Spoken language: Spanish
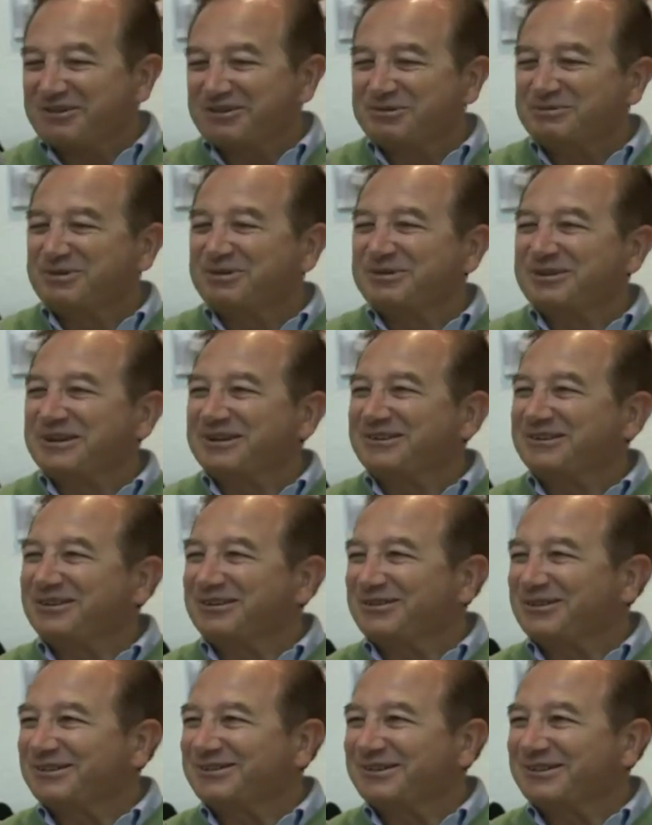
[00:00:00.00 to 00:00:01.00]
yo muy bien, con
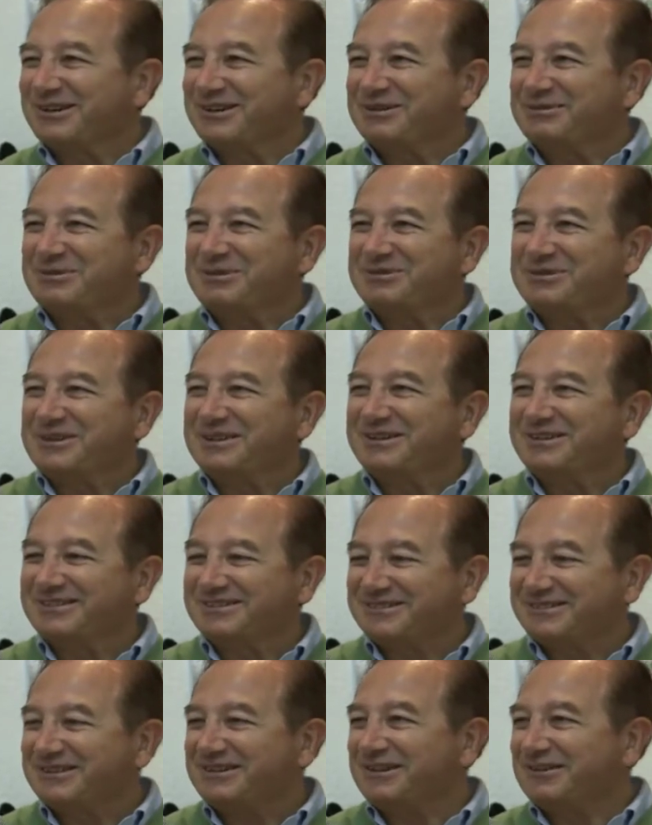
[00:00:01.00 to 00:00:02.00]
los ecuatorianos muy
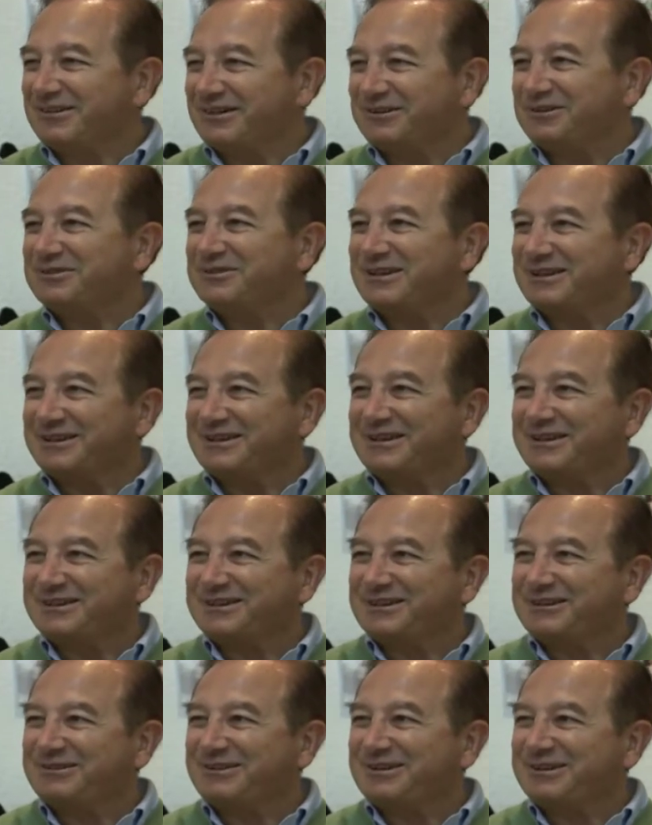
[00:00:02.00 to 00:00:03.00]
bien. Yo tenía una novia
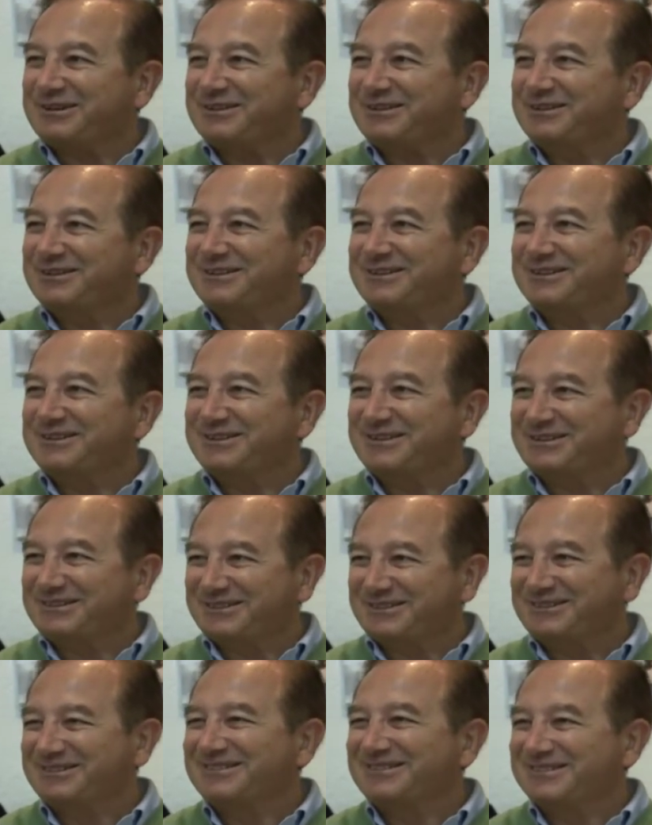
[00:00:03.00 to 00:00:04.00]
de, de Ecuador
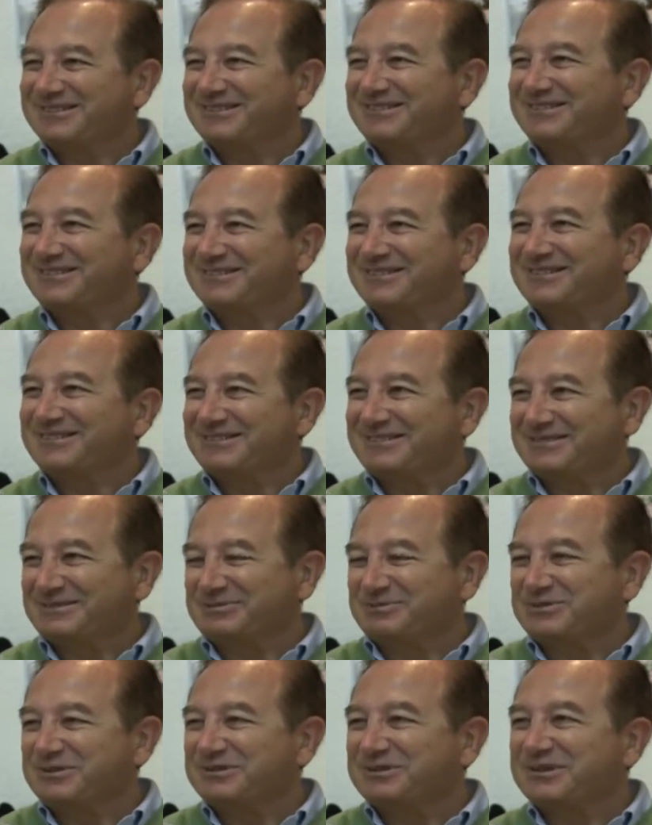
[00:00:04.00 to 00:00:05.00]
y
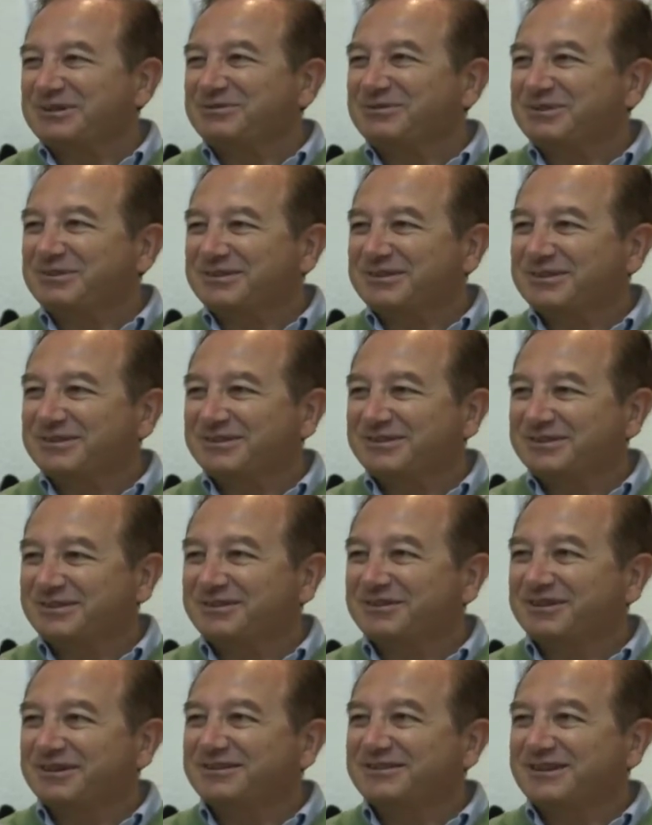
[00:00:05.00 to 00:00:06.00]
muy bien, muy bien.
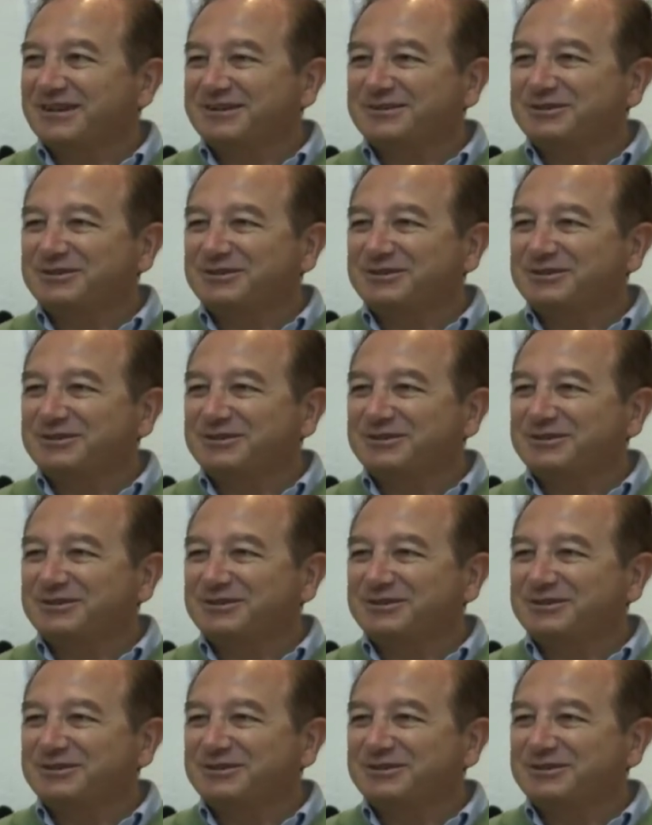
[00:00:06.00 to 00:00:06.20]
Son gente